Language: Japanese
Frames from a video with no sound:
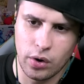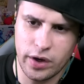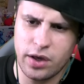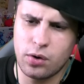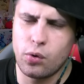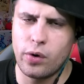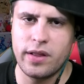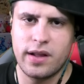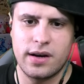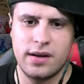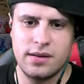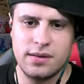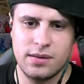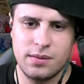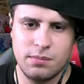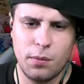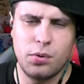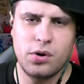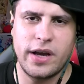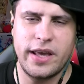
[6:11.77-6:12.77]
おおいい声だな。
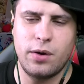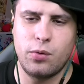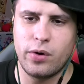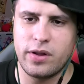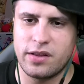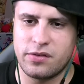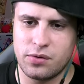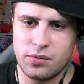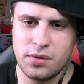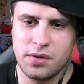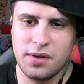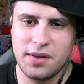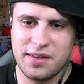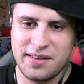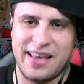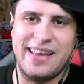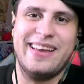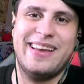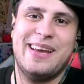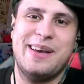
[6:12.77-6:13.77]
モブがいい声だぞ。モ
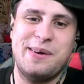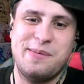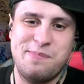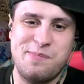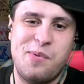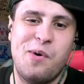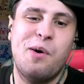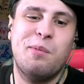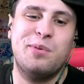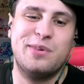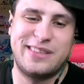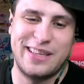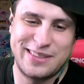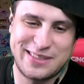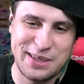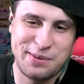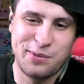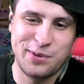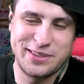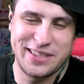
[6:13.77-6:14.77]
ブって
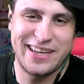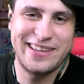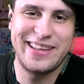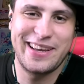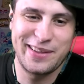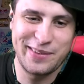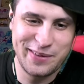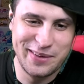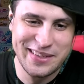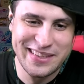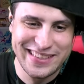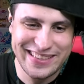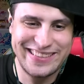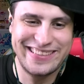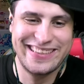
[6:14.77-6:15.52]
言っちゃ申し訳ねえけど、